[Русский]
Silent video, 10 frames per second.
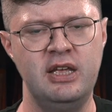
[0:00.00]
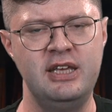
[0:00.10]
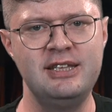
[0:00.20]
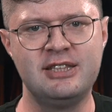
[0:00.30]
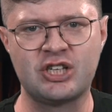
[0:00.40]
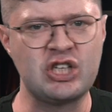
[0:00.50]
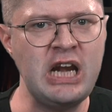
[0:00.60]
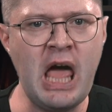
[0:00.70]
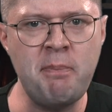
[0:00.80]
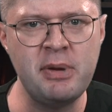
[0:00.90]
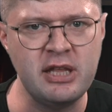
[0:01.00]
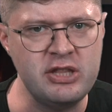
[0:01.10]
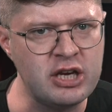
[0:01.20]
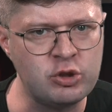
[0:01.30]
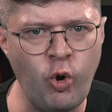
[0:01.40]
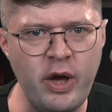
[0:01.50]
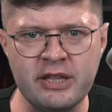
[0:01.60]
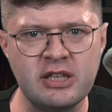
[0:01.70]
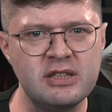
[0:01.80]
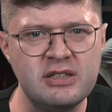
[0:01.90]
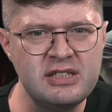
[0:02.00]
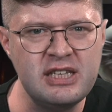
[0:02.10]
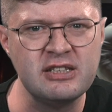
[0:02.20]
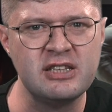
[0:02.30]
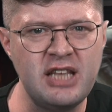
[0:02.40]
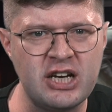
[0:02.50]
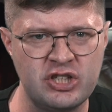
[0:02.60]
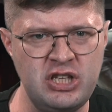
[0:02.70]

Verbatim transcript: И до Шаляпина никто это делать даже